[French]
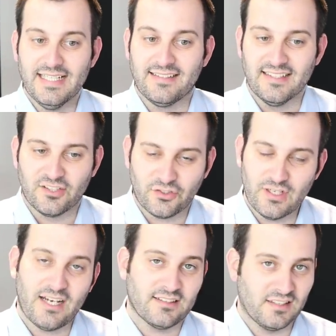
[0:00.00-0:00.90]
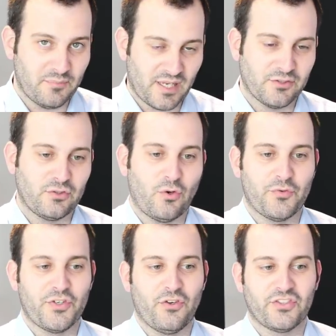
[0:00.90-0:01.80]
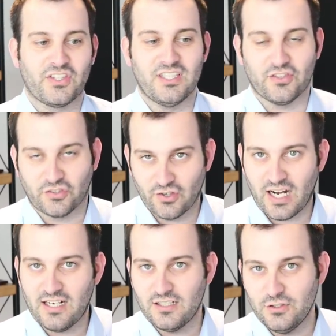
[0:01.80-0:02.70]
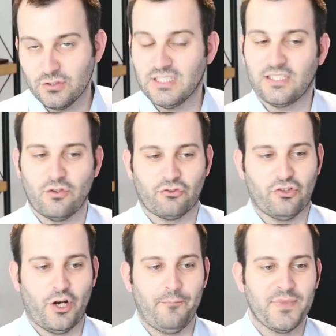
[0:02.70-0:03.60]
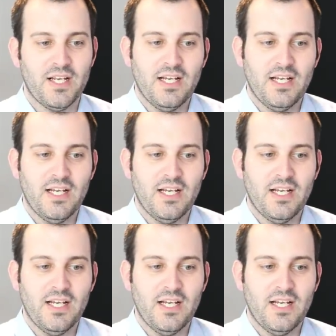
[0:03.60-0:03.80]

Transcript: Et c'est cela, cette perte de confiance, qui sera le déclencheur.